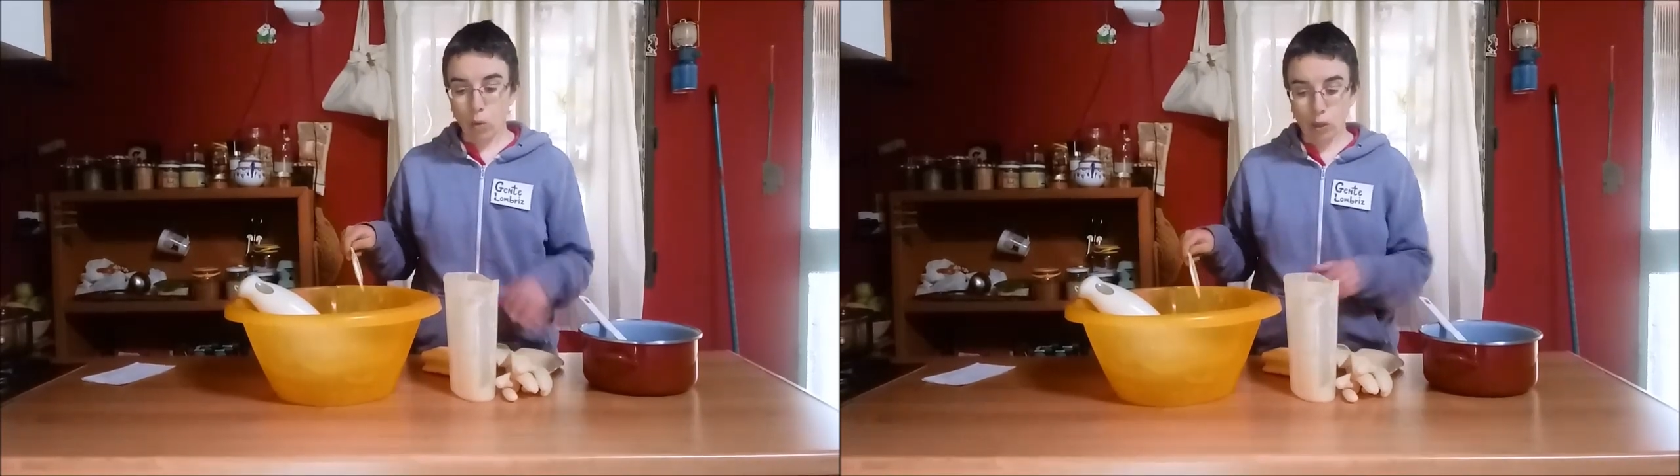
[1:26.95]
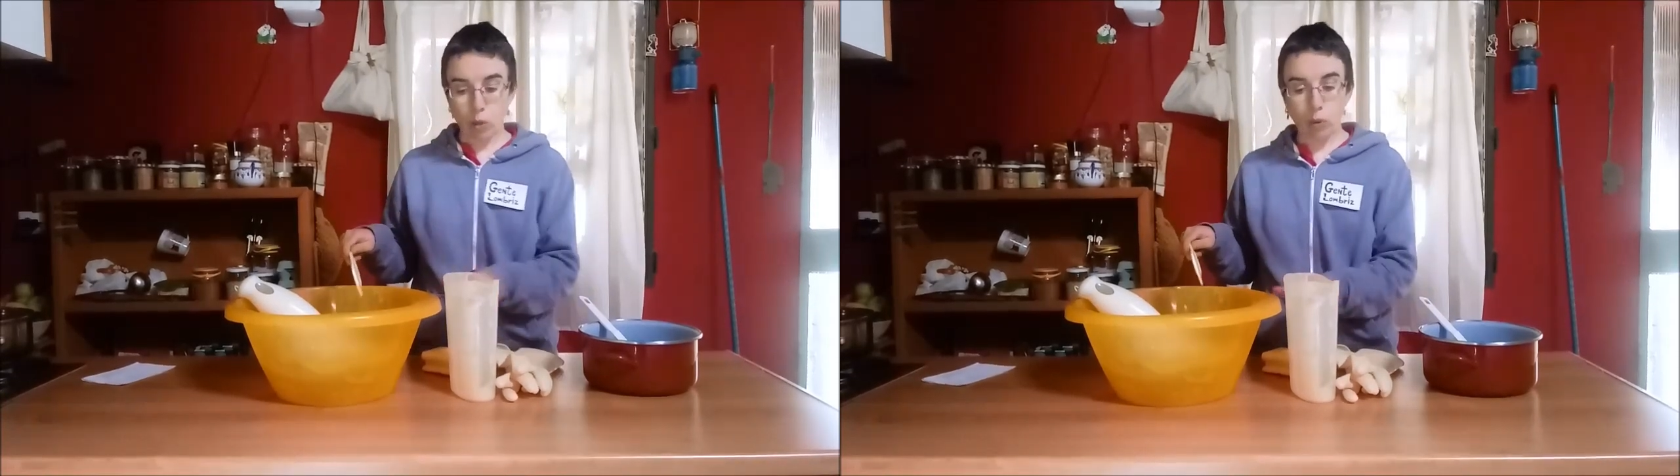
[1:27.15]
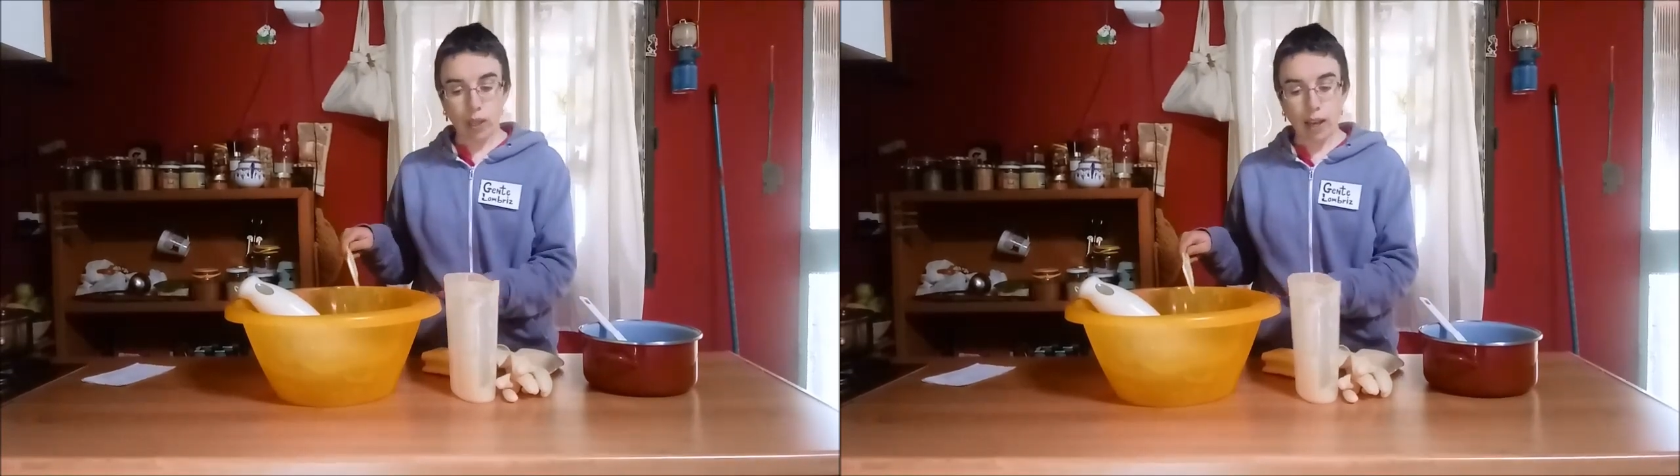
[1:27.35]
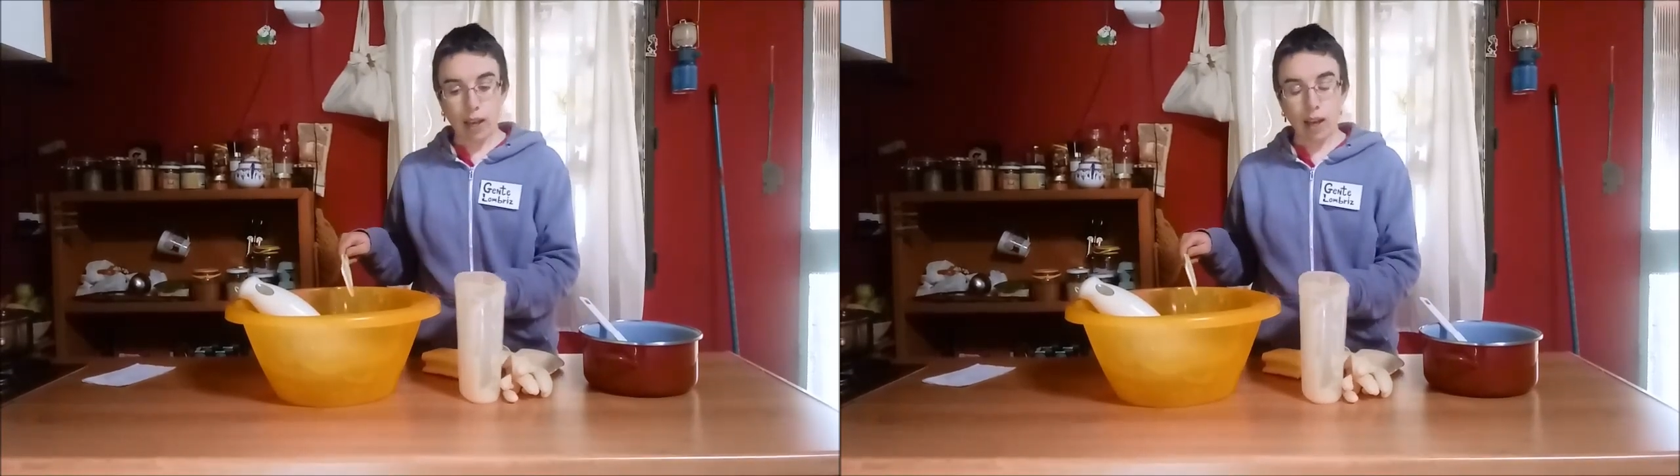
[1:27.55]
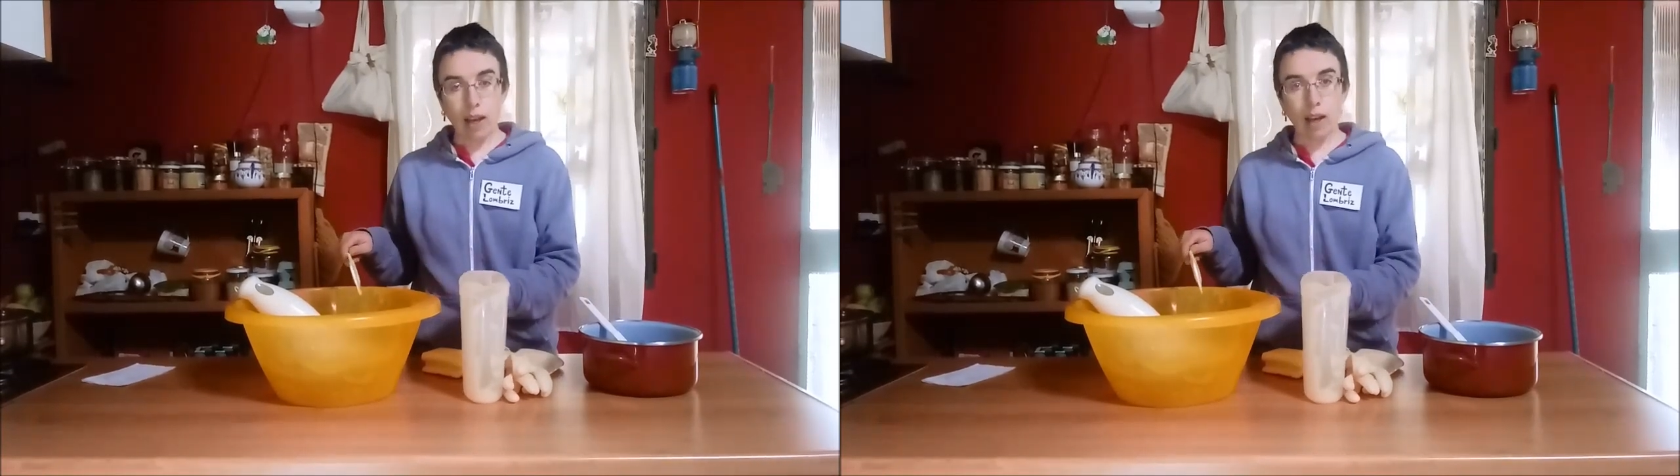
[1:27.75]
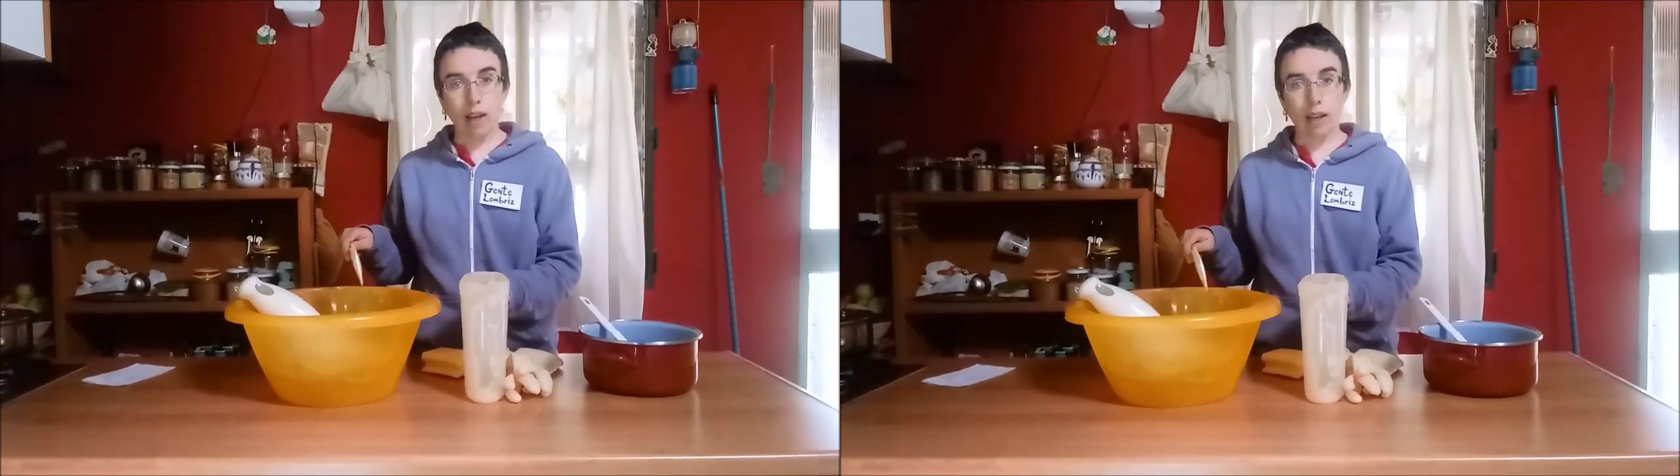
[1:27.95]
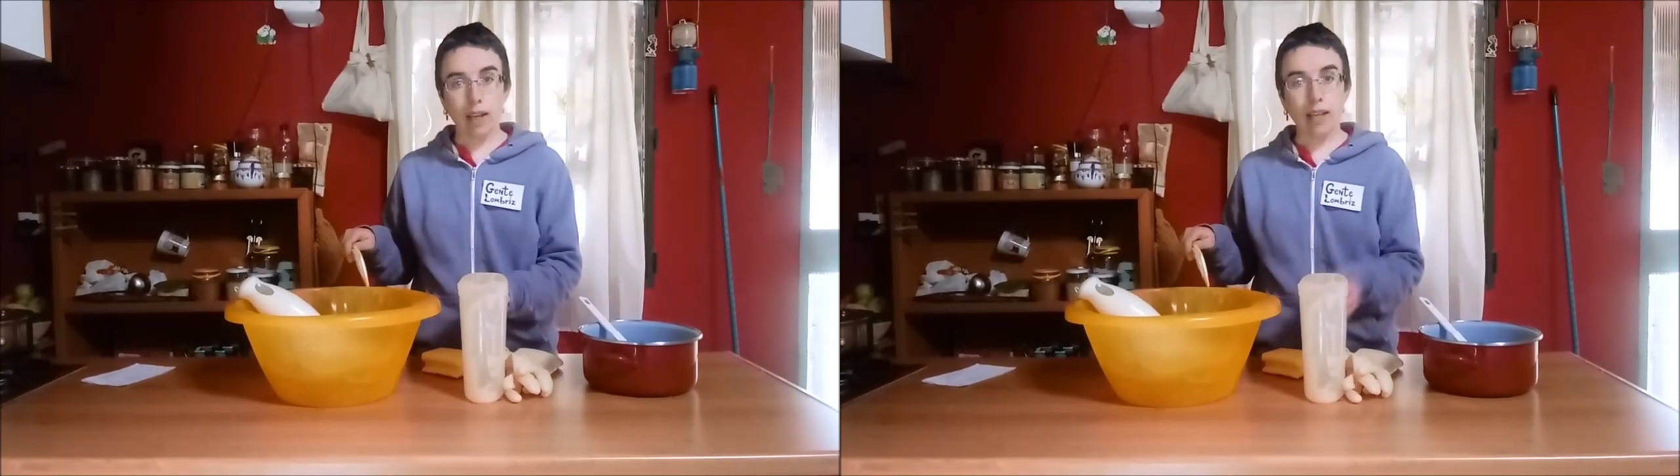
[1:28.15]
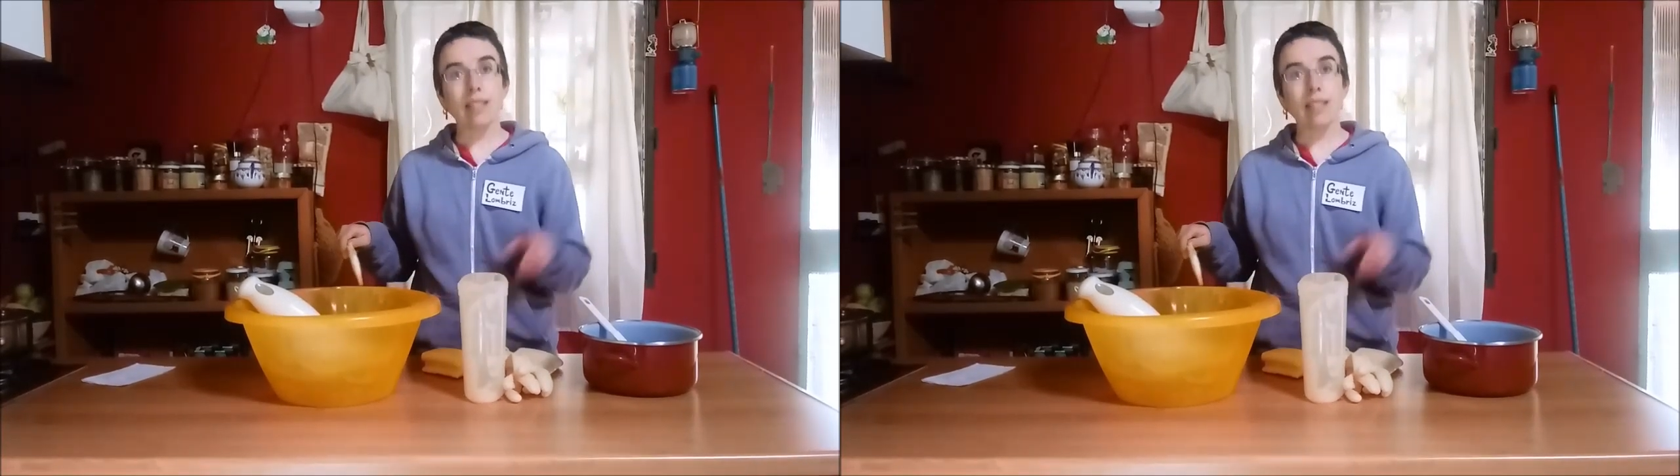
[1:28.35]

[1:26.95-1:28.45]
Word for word: cuando voy a eh,